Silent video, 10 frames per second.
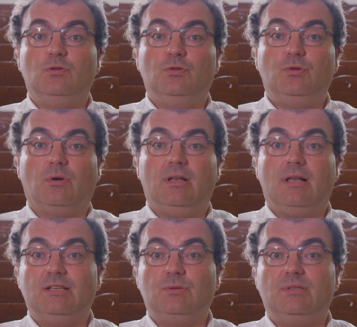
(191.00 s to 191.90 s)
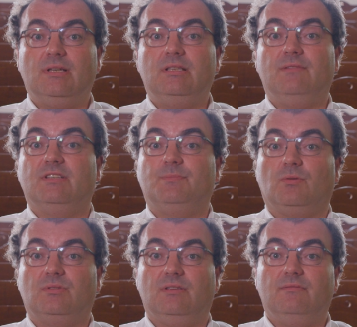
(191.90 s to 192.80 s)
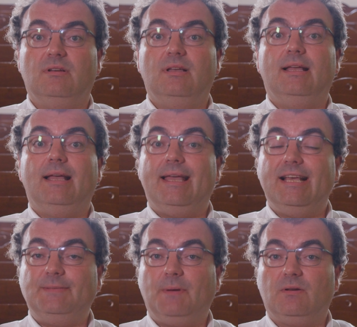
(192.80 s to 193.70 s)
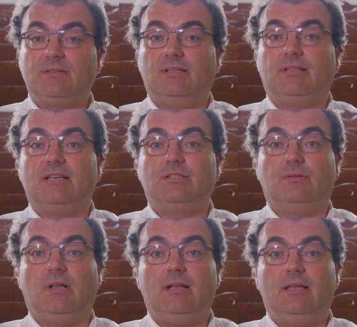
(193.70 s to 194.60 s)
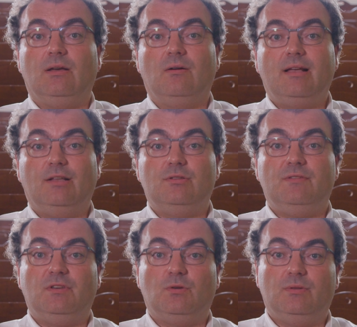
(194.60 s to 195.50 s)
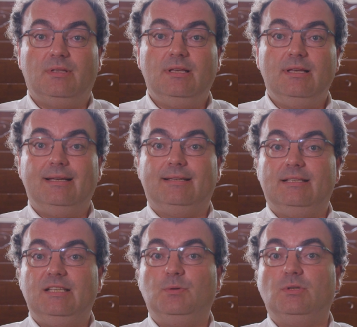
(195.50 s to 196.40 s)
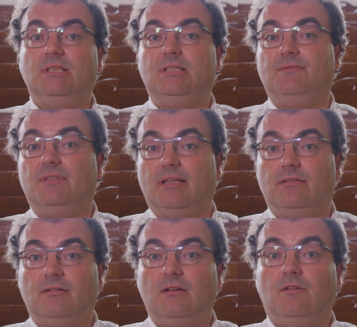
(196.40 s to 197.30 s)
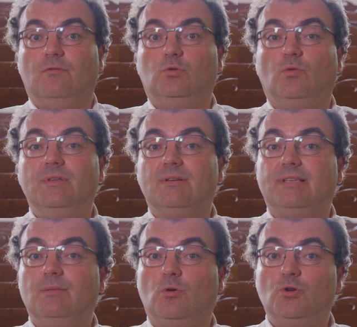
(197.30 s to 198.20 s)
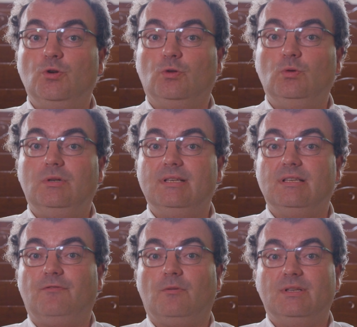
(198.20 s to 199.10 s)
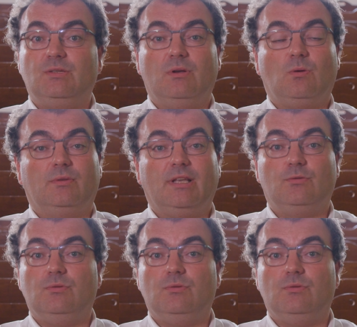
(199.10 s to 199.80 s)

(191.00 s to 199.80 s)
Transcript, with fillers: culturelles, associatives et sportives, expérience internationale et en cas de difficulté, dispositif d'aide. Vous trouvez dans cette brochure toutes les informations et contacts